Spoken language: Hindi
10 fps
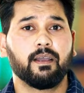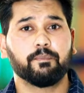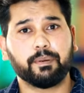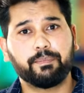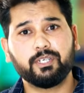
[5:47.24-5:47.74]

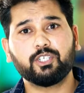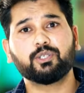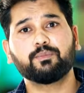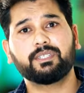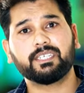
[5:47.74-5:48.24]
प्रभु यीशु
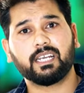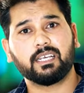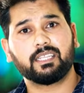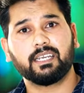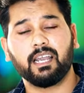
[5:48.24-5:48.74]
मसीह
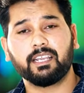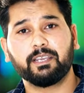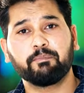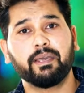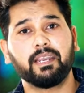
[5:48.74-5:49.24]
कहते हैं कि
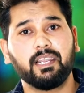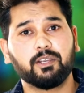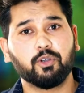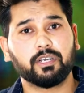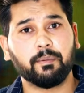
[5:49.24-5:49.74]
मेरे लिए
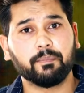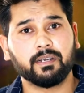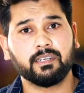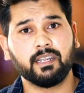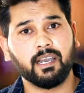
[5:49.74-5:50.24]
कोई काम
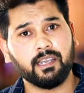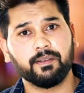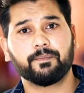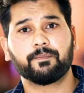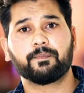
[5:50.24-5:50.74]
कठिन है
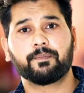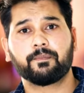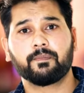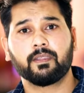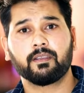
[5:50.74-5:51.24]

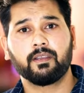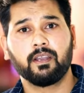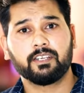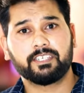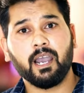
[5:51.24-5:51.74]

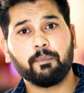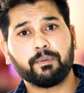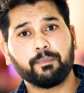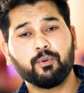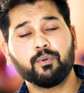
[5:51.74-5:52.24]
क्या
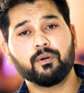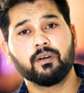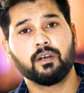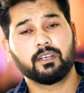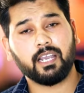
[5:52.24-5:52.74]
प्रभु
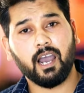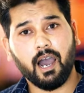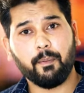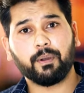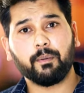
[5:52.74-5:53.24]
क्या
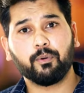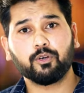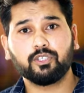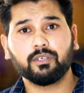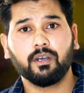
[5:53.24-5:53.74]
आपका बोझ
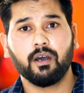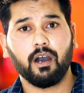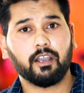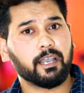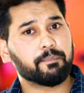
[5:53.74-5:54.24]

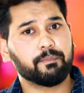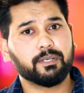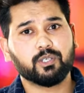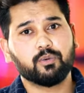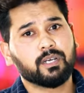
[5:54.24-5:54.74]
क्या
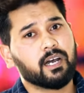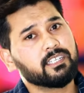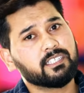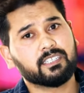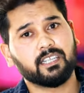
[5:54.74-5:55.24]
परमेश्वर उठा नहीं
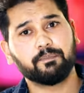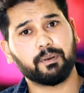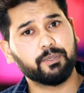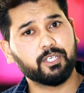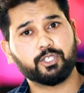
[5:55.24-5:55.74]
सकते
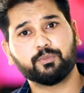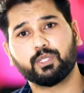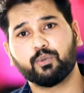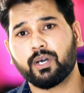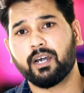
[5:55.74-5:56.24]
प्रभु यीशु
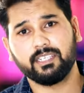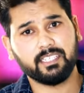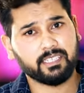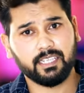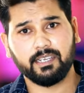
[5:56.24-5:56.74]
मसीह उठा नहीं
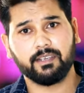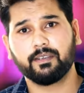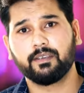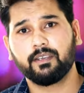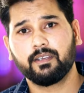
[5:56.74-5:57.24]
सकते
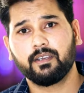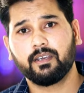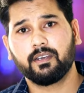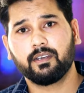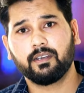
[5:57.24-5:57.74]

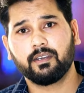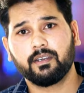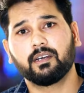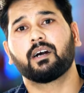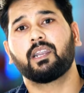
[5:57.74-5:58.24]

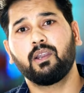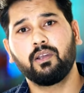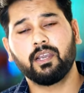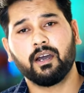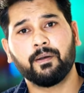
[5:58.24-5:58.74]

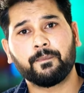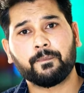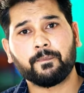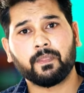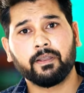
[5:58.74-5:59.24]
अले
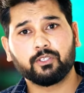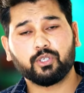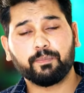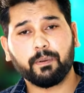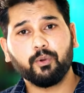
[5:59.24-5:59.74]
सो
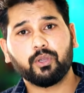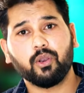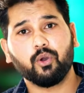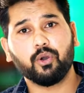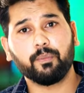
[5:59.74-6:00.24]
प्रभु के
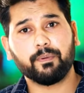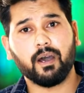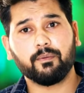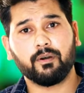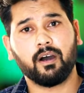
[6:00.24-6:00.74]
लोगों
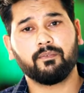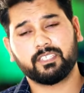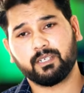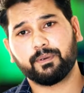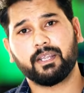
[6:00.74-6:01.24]
हाँ
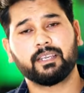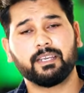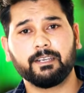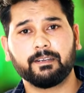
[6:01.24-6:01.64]
वचन पढ़ेंगे